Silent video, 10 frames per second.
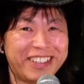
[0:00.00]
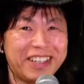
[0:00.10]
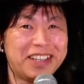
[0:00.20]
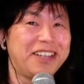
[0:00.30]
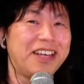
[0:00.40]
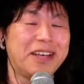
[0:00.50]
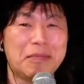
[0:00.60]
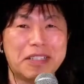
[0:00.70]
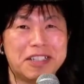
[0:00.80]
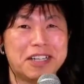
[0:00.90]
ね、
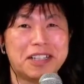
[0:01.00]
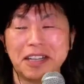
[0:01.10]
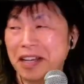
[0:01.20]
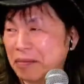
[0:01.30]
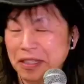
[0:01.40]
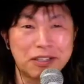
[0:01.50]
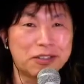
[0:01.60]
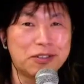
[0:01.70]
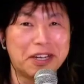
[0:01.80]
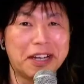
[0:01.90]
まずシラさんね、またゆっ
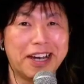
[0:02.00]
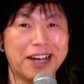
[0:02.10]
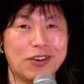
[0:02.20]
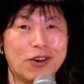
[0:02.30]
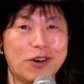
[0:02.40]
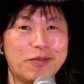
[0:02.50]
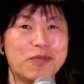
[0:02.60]
くり、あの、